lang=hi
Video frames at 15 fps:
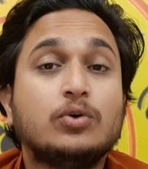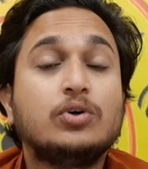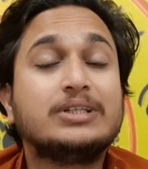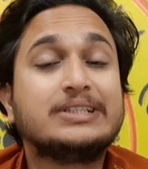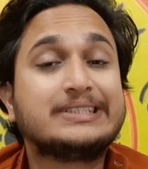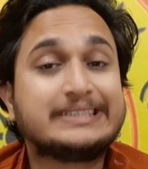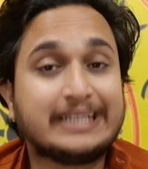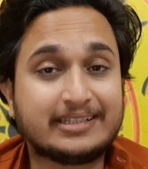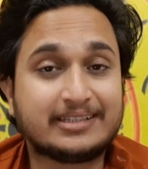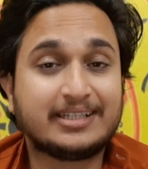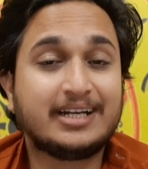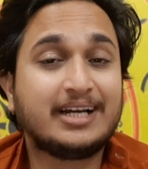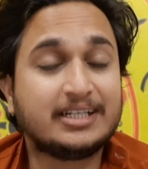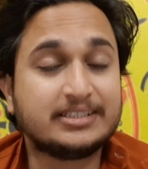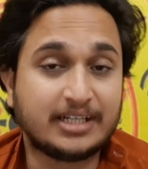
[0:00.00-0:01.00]
तो
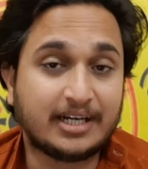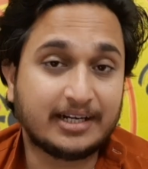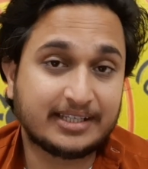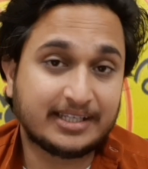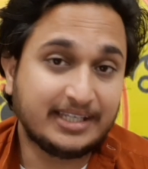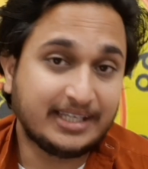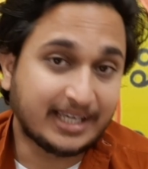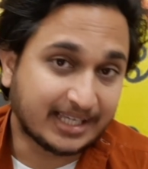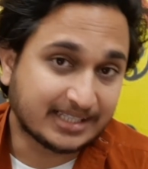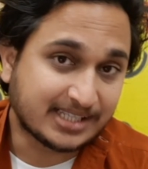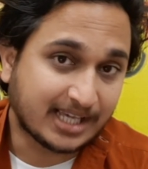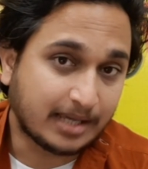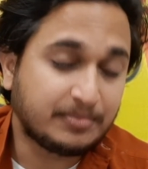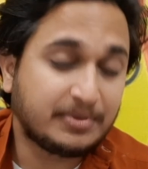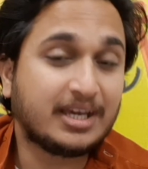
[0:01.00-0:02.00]
सत्रह हजार की एस
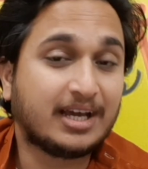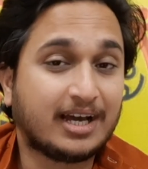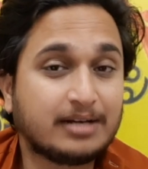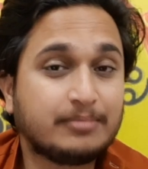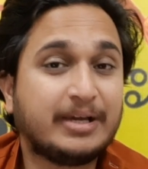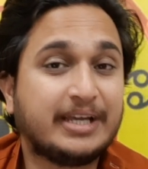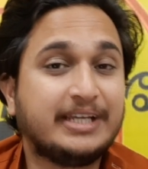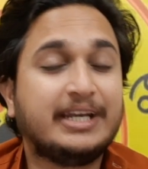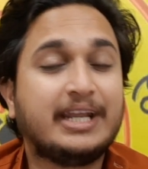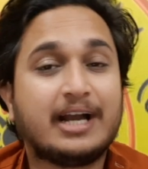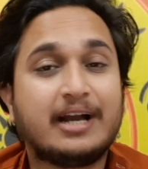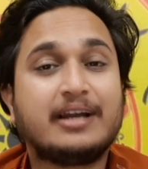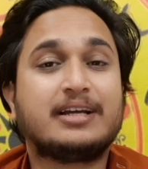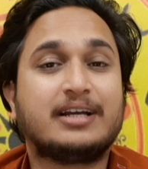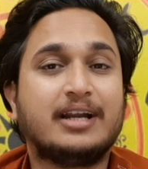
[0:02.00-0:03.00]
हर महीने
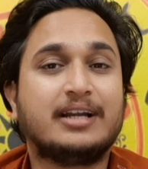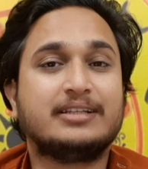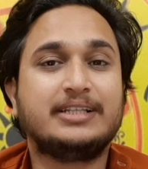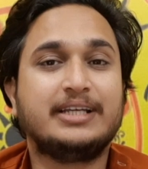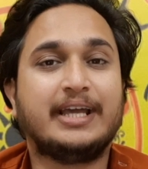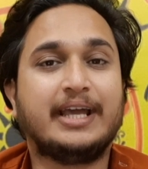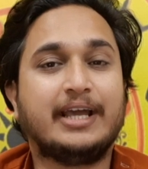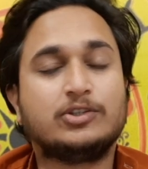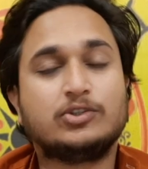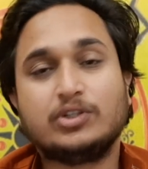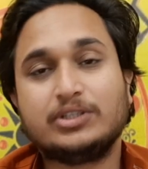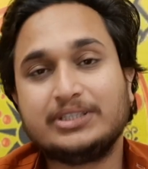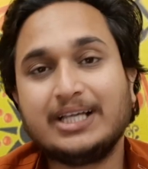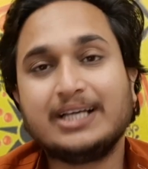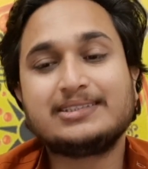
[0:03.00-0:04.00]
अगर करते हैं तो
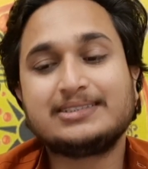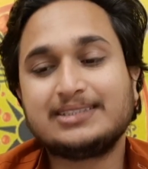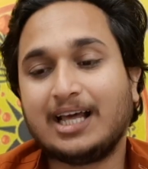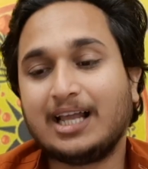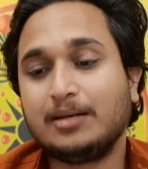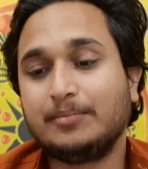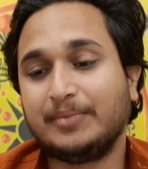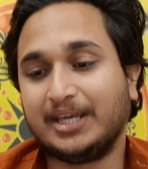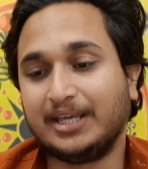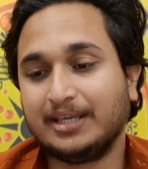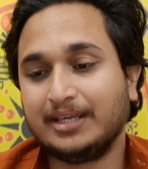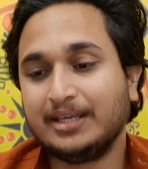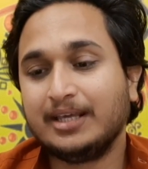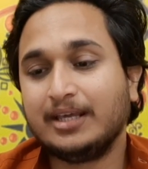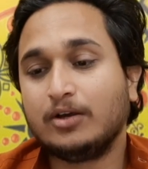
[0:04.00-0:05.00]
दस साल में
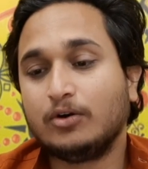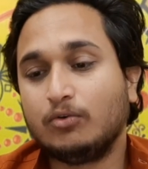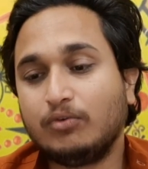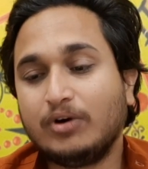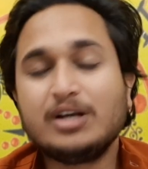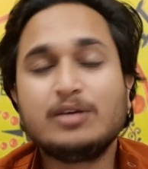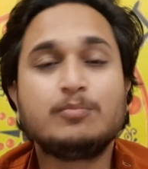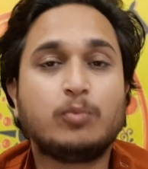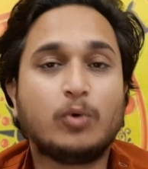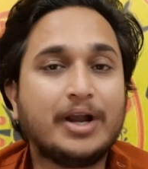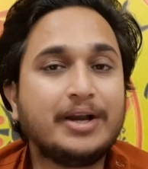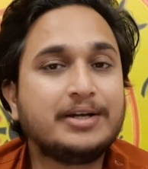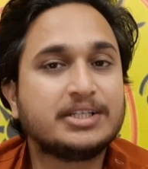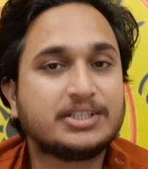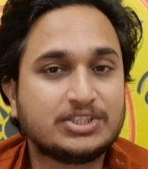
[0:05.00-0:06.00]
वन
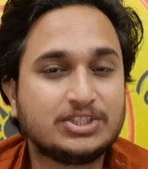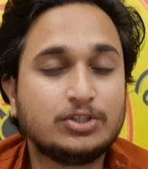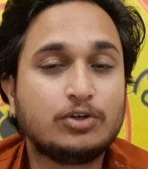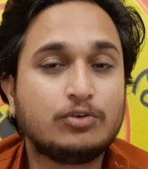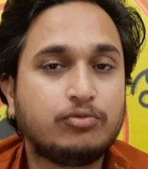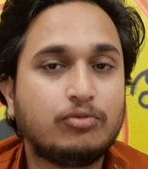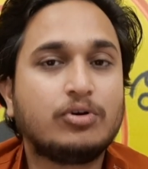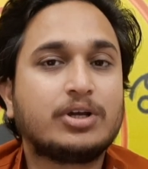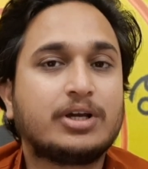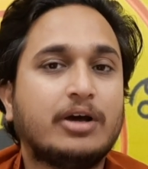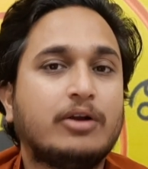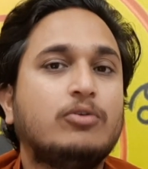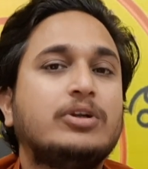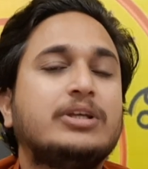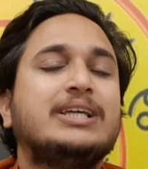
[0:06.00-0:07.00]
पॉइंट जीरो फोर
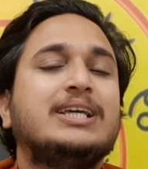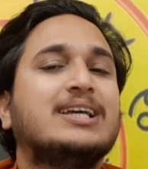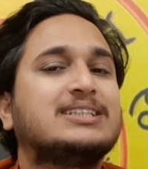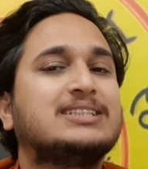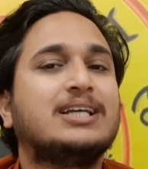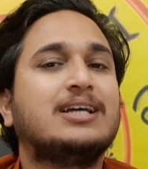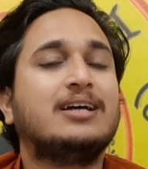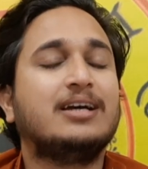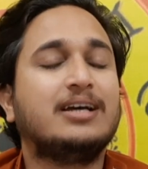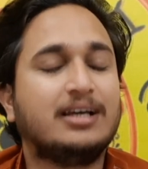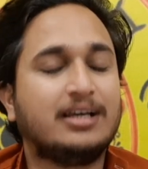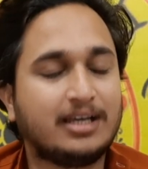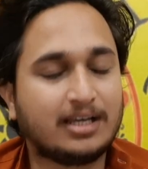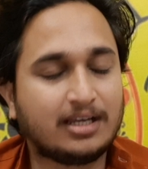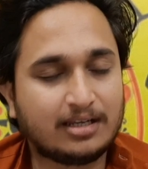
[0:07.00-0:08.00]
करोड़ की इस,
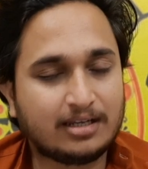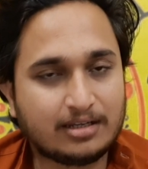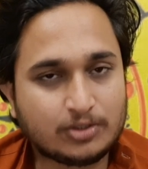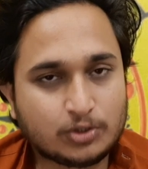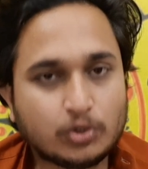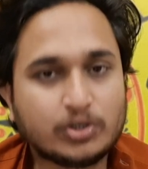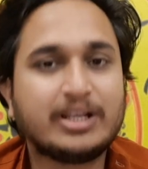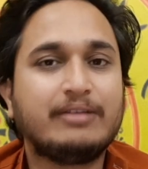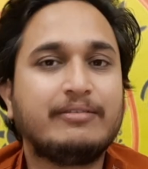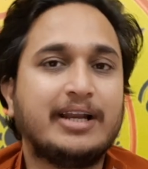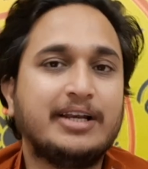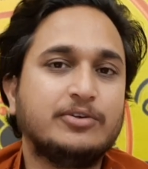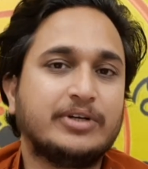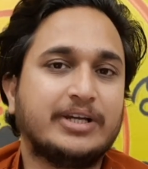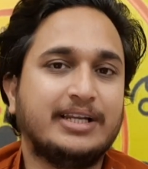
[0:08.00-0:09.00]
टोटल
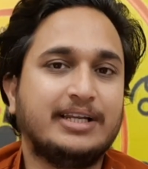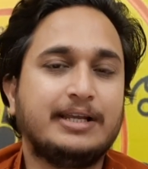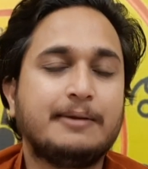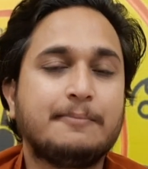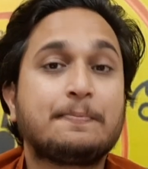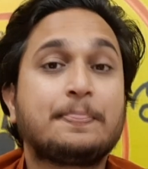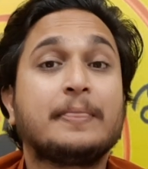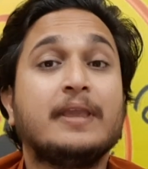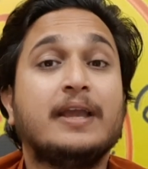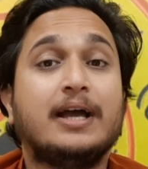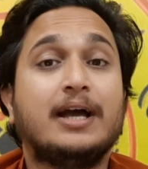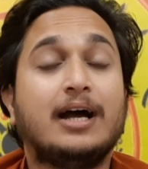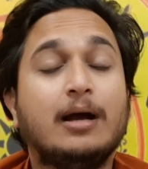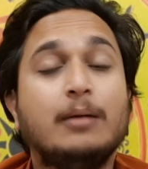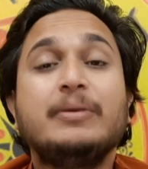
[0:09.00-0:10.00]
वैल्यू के लिए
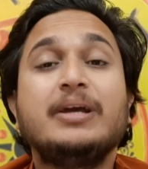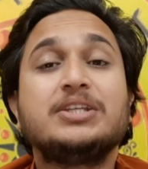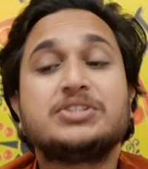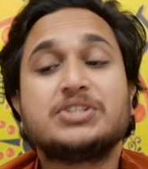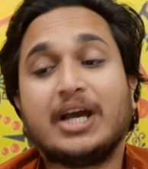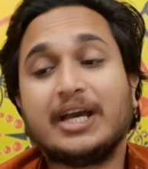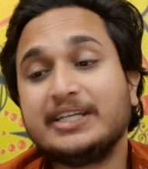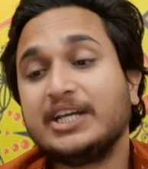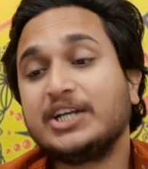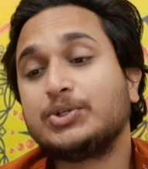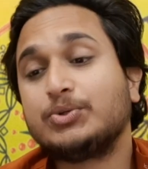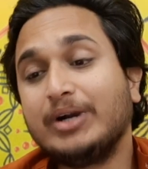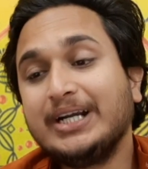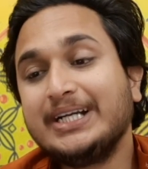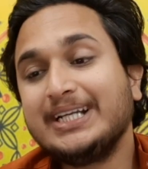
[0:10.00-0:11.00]
हमें चाहिए
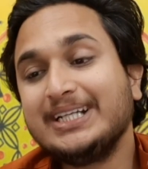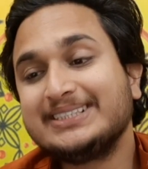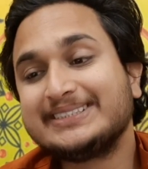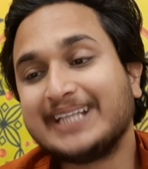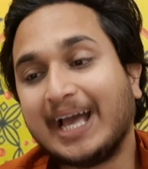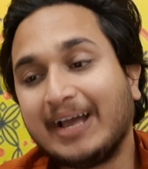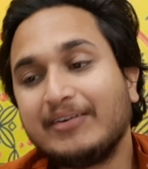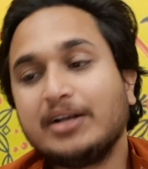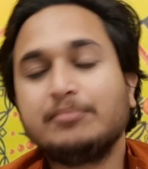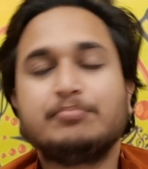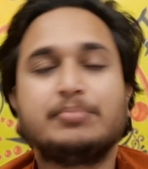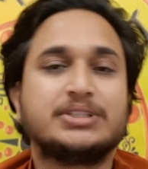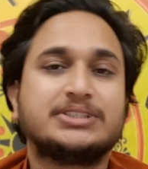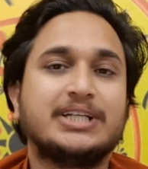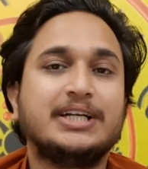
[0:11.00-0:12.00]
ट्वेंटी सेवन
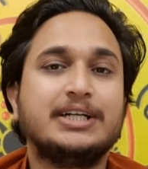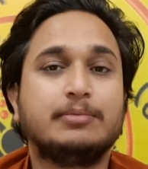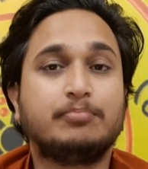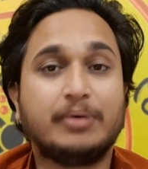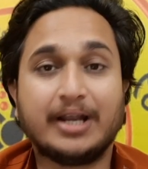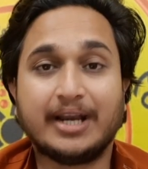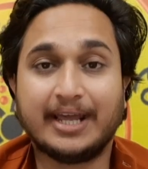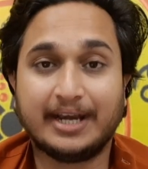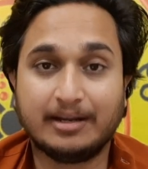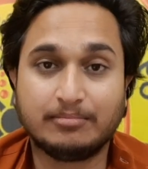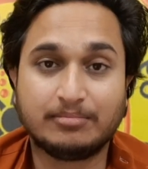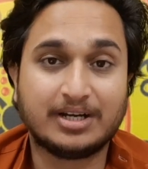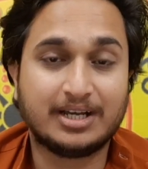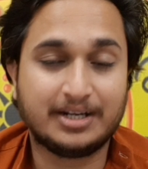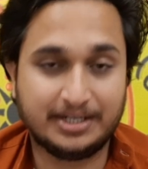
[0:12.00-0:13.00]
परसेंट पर एन
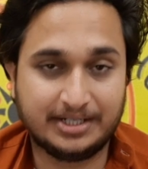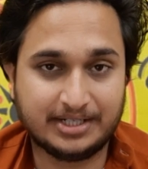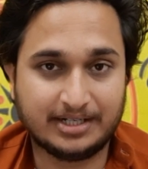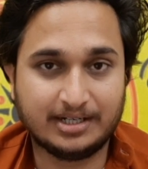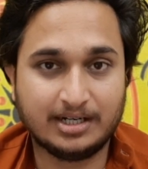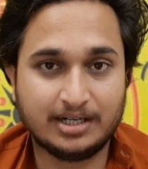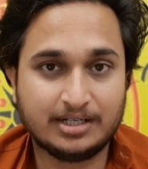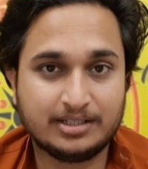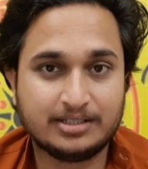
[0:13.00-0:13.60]
का रिटर्न